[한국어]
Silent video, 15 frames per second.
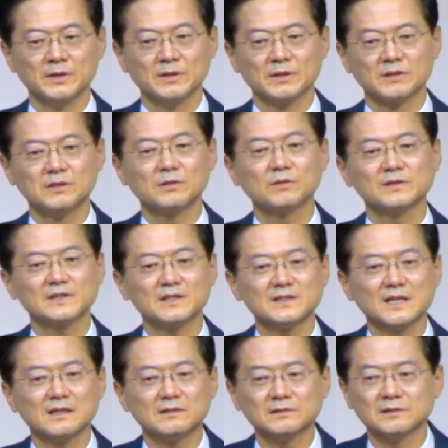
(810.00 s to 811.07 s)
그리고
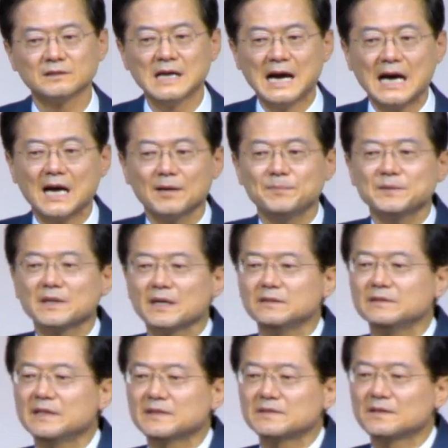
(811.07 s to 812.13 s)
세상은 합의에
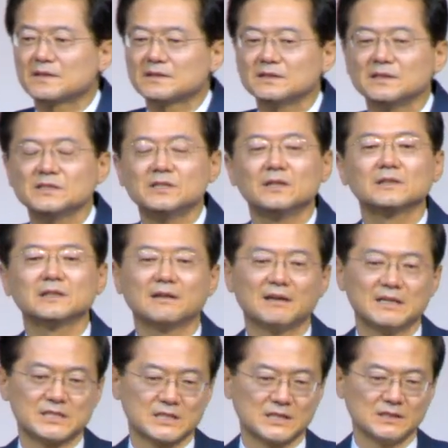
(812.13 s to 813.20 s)
의해서 그걸
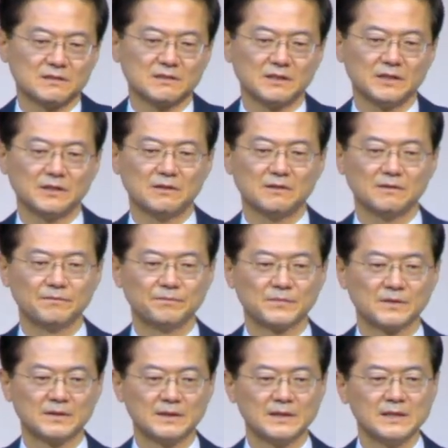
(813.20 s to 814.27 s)
정당화시키는 거예요.
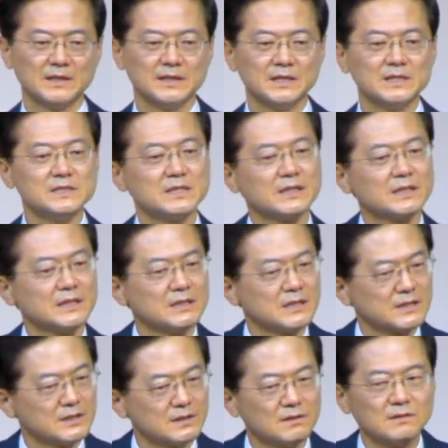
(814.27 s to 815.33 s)
인생이
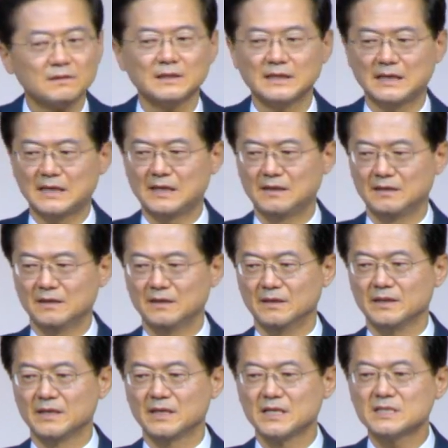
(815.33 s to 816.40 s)
그런 거야.
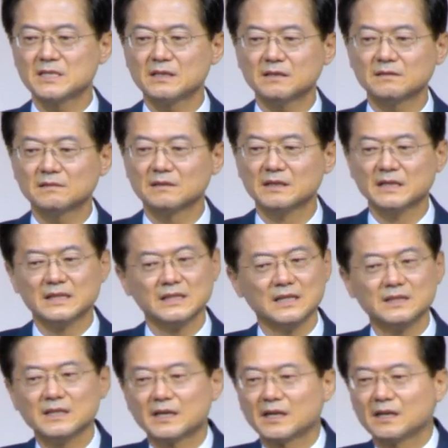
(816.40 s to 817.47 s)
이제는
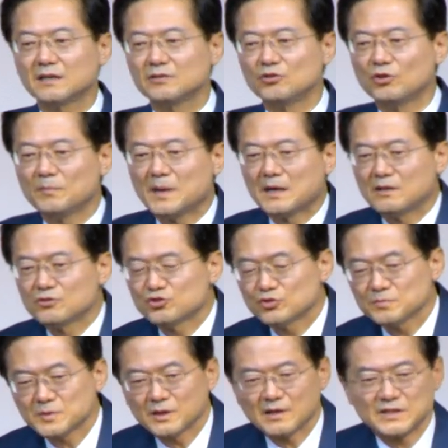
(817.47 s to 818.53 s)
옛날에는 욕망을
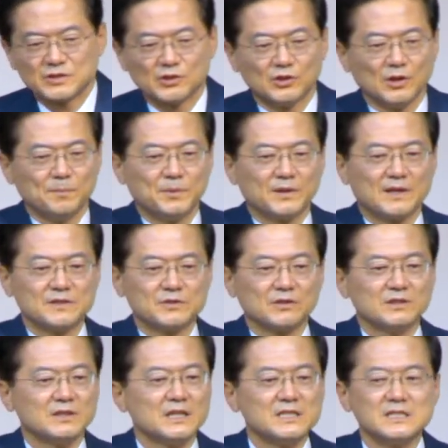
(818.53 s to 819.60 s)
숨겨놨어요, 덮어놨어요.
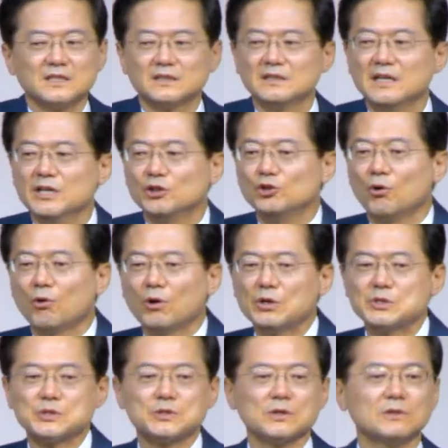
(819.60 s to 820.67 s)
근데 이제는
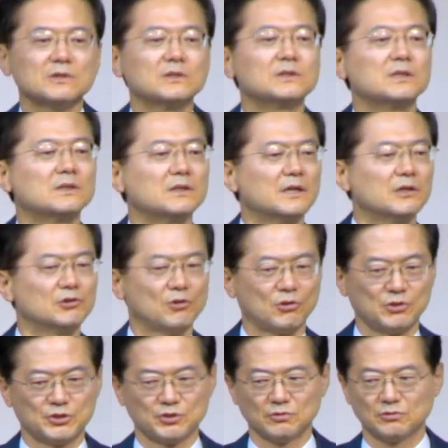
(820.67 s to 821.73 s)
노골적으로 드러내요,
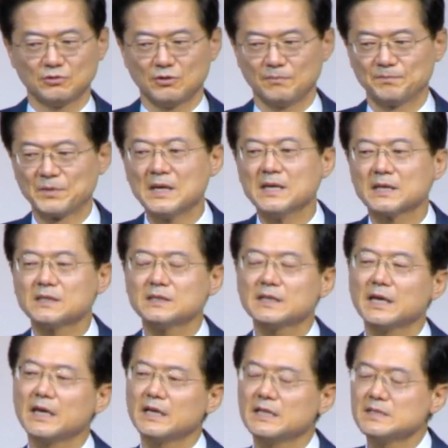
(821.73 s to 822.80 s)
노골적으로.
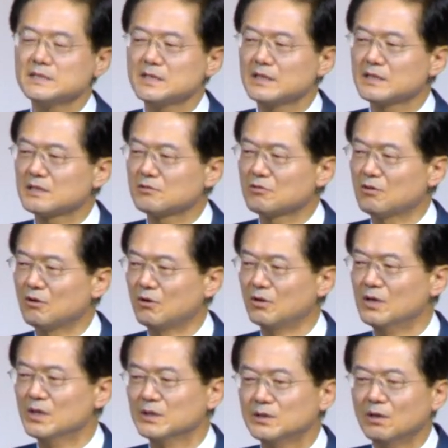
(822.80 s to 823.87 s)
그게 인생이고
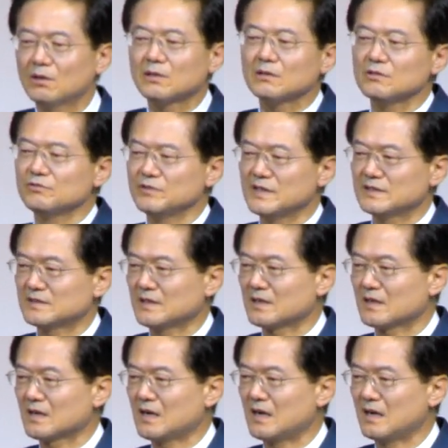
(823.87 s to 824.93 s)
너를 위해
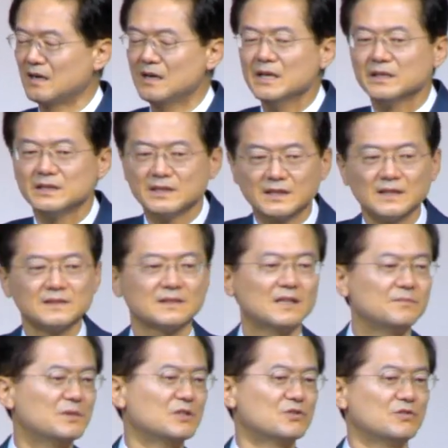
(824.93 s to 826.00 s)
살아라. 네가
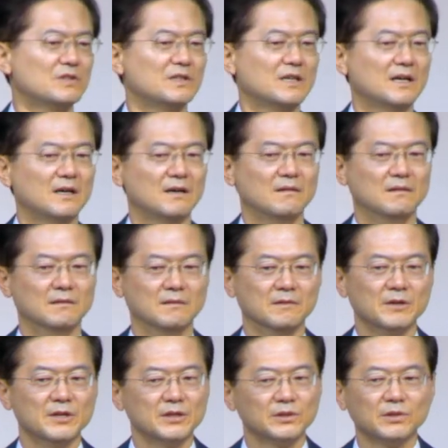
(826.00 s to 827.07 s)
삶의 주인이야.
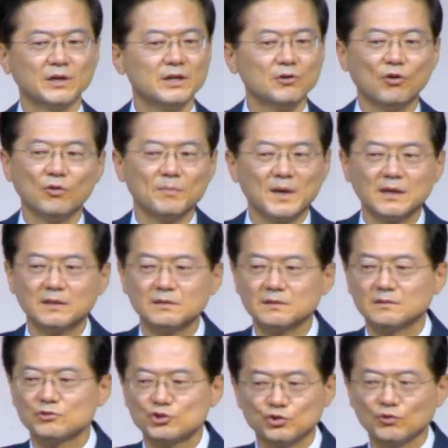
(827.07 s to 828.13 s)
너의
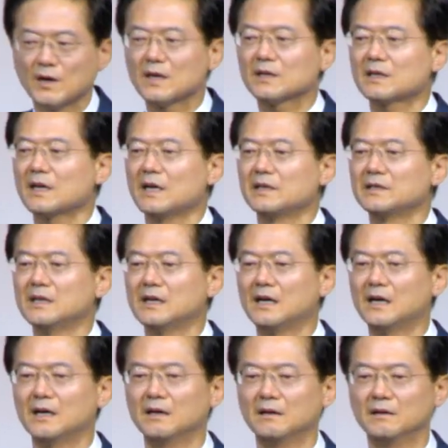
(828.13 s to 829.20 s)
욕망은 추한 게
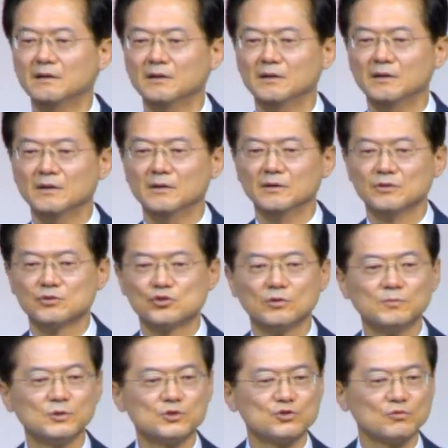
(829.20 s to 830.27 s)
아니야.
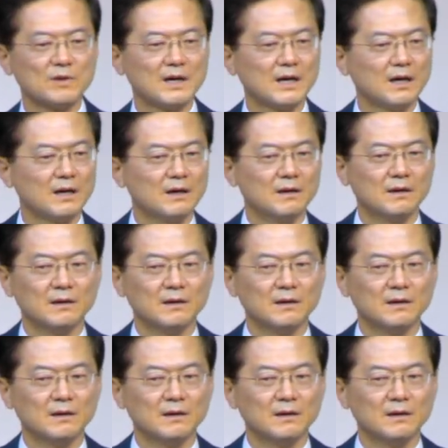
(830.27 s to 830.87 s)
조물주와